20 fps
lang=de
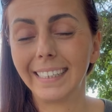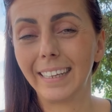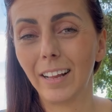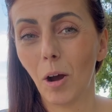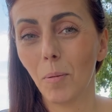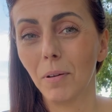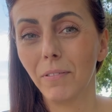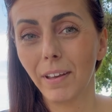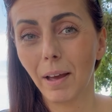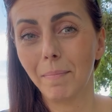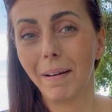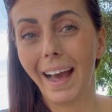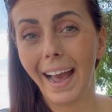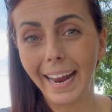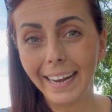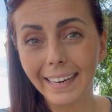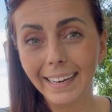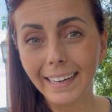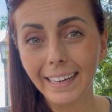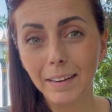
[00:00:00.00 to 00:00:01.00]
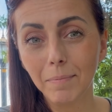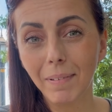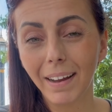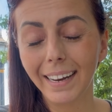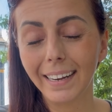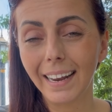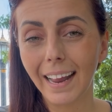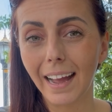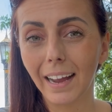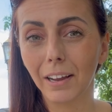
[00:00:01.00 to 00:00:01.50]
Ich glaube, wir haben eine
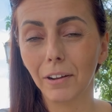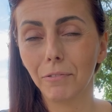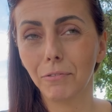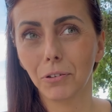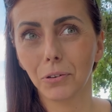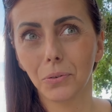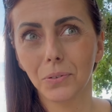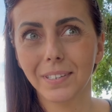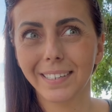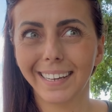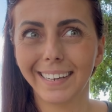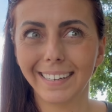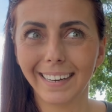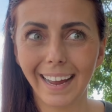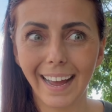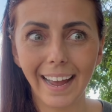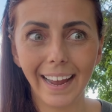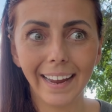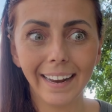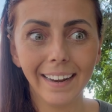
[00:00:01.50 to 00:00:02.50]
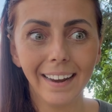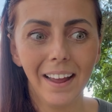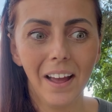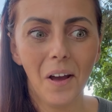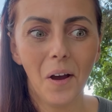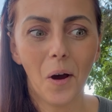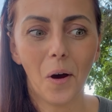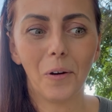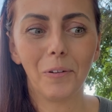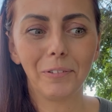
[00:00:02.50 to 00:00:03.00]
Klimaanlage von unseren dreien
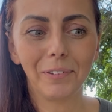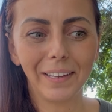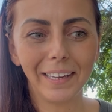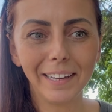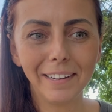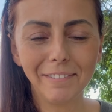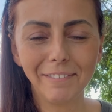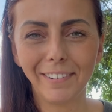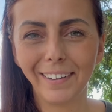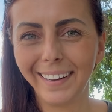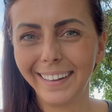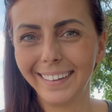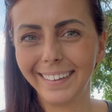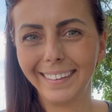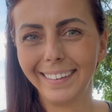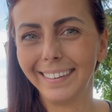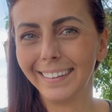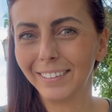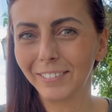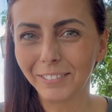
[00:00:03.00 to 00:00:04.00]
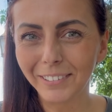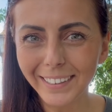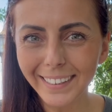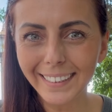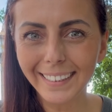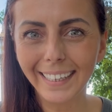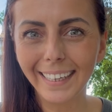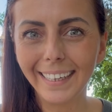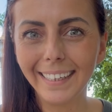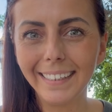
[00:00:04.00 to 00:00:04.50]
auf jeden Fall
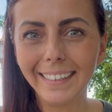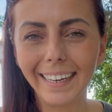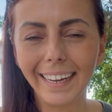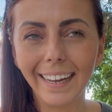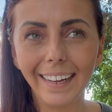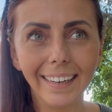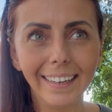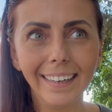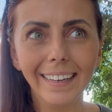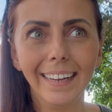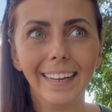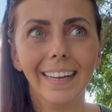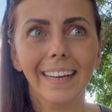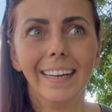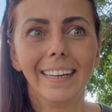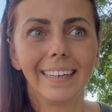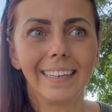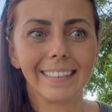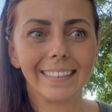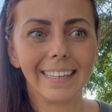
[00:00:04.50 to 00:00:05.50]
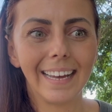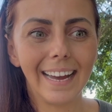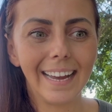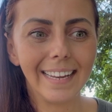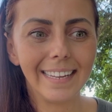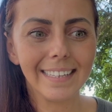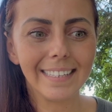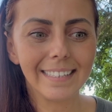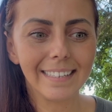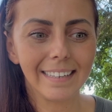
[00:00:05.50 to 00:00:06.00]
durchgehend an. Das
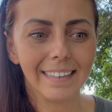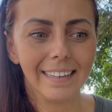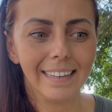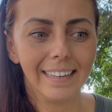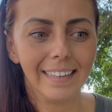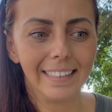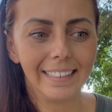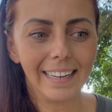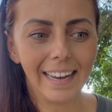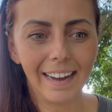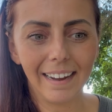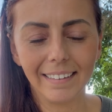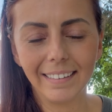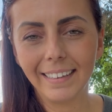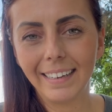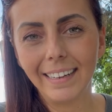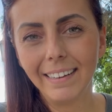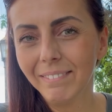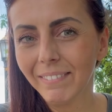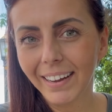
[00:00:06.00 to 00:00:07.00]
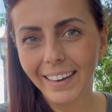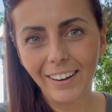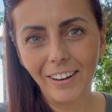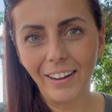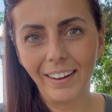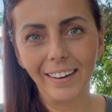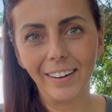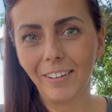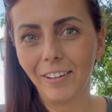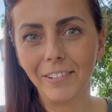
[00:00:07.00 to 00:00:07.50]
heißt, ja, die
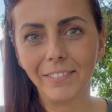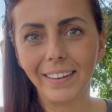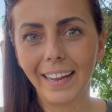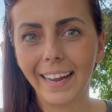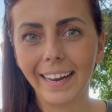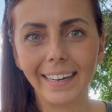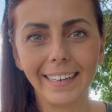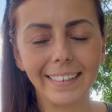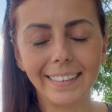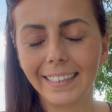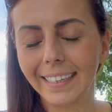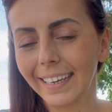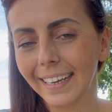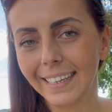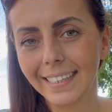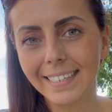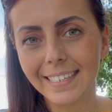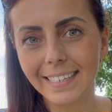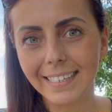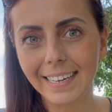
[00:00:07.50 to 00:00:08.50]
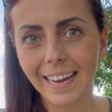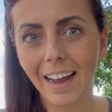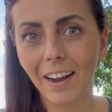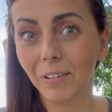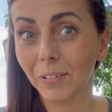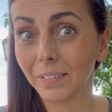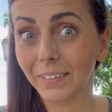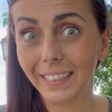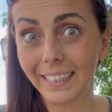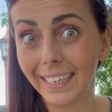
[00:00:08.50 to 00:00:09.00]
Klimaanlage läuft eigentlich den ganzen
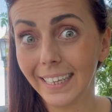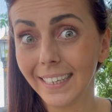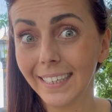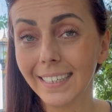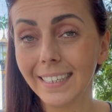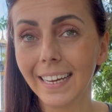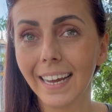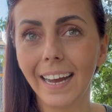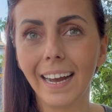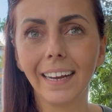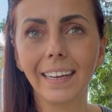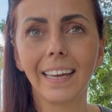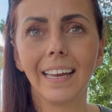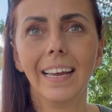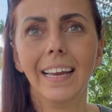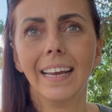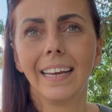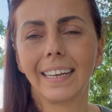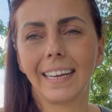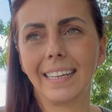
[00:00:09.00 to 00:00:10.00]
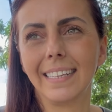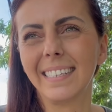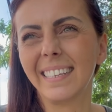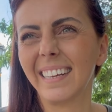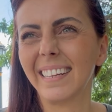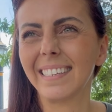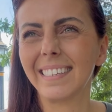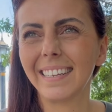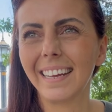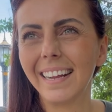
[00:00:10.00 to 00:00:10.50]
Tag und jeden Tag. Ganz,
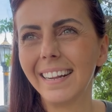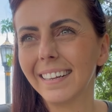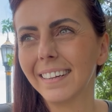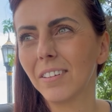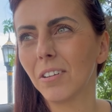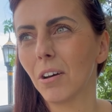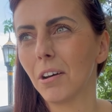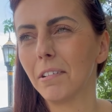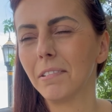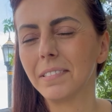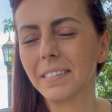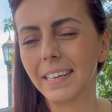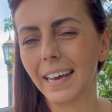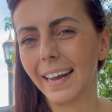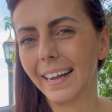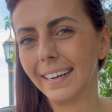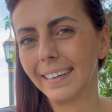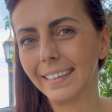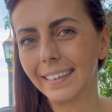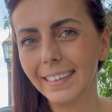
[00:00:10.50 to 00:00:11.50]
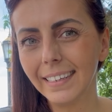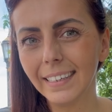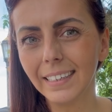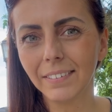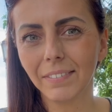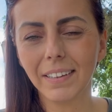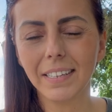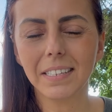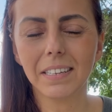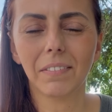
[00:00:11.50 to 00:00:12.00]
ganz selten läuft sie halt
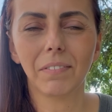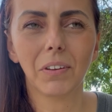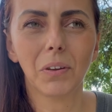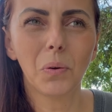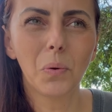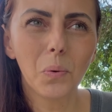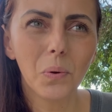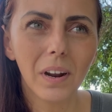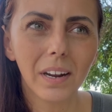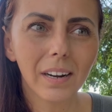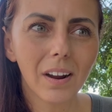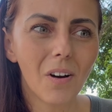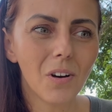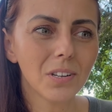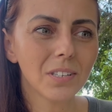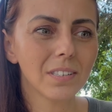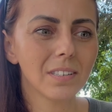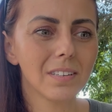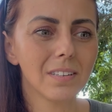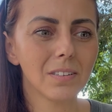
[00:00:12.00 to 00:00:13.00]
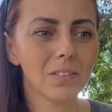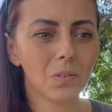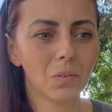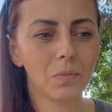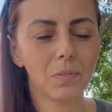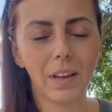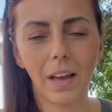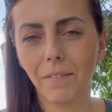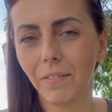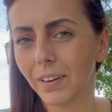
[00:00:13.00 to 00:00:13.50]
nicht, wenn es irgendwie kühler draußen ist
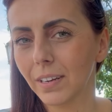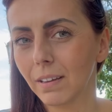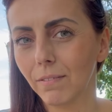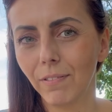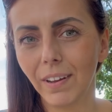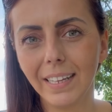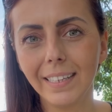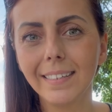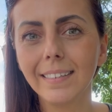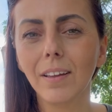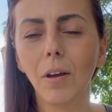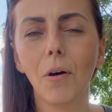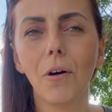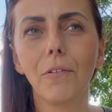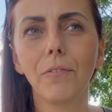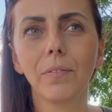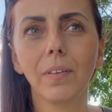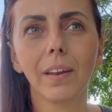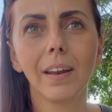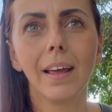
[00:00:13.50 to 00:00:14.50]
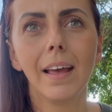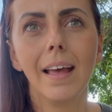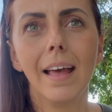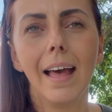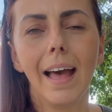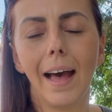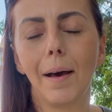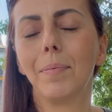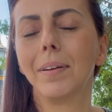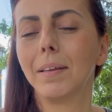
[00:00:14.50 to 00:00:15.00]
und wir einfach die Fenster öffnen.
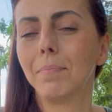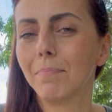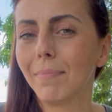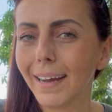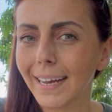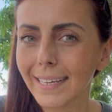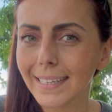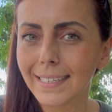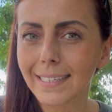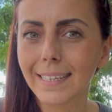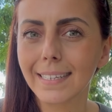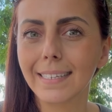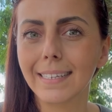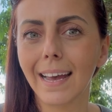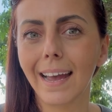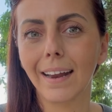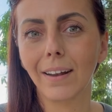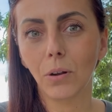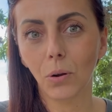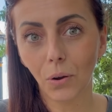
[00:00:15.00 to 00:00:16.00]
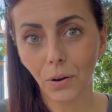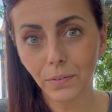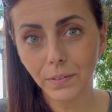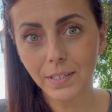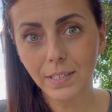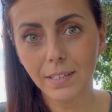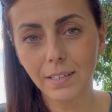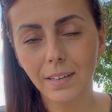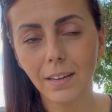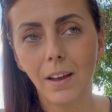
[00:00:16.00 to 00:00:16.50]
Aber die meiste Zeit
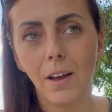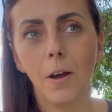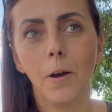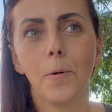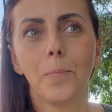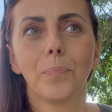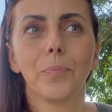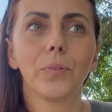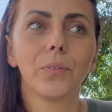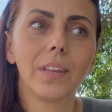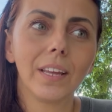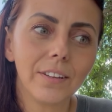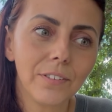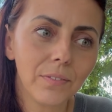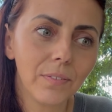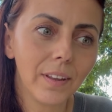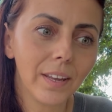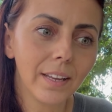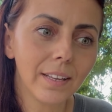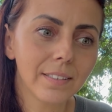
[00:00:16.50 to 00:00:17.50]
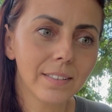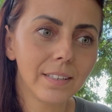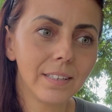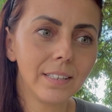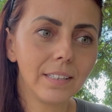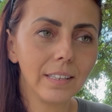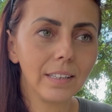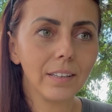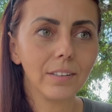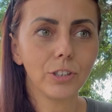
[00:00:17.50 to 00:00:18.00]
läuft sie. Und deswegen
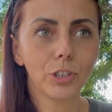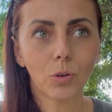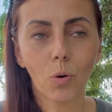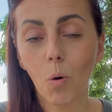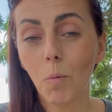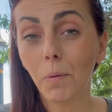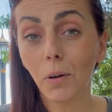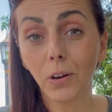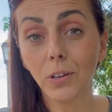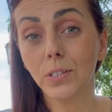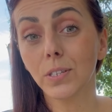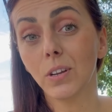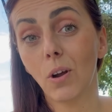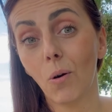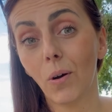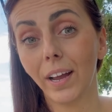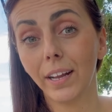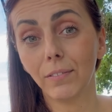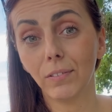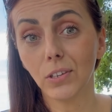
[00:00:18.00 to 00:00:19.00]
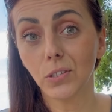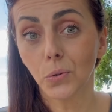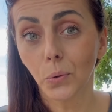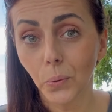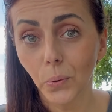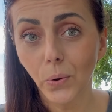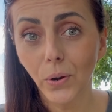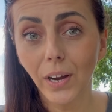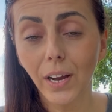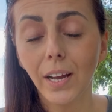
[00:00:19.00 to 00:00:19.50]
sind die Stromkosten auch etwas
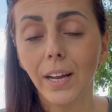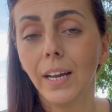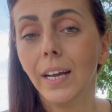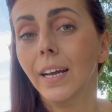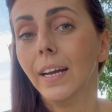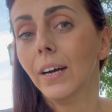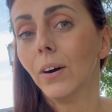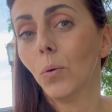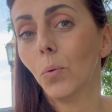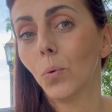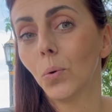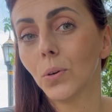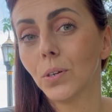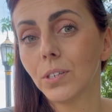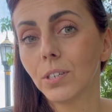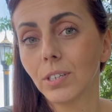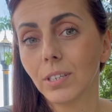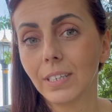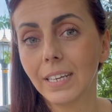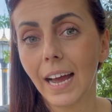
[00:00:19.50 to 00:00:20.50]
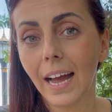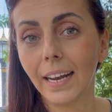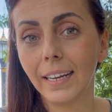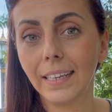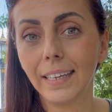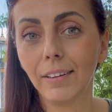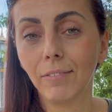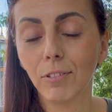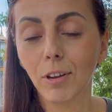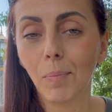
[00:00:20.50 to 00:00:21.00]
höher. Und da
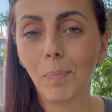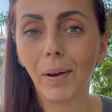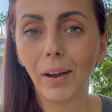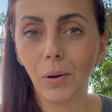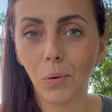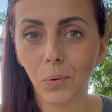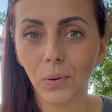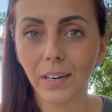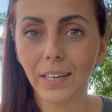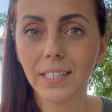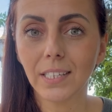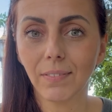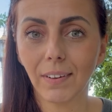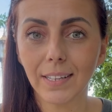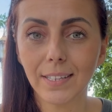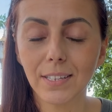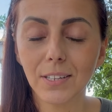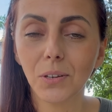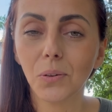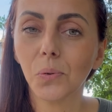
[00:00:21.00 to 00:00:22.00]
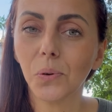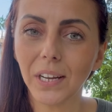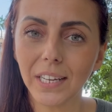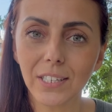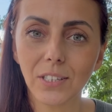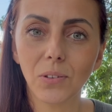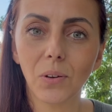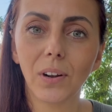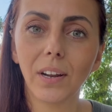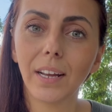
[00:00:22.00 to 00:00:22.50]
liegen wir bei 120
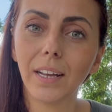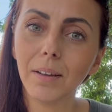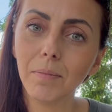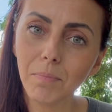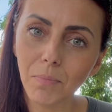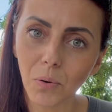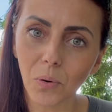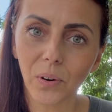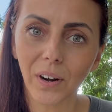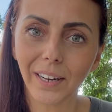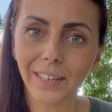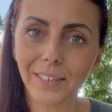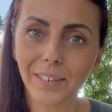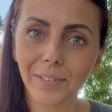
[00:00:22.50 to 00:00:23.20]
US-Dollar im Monat.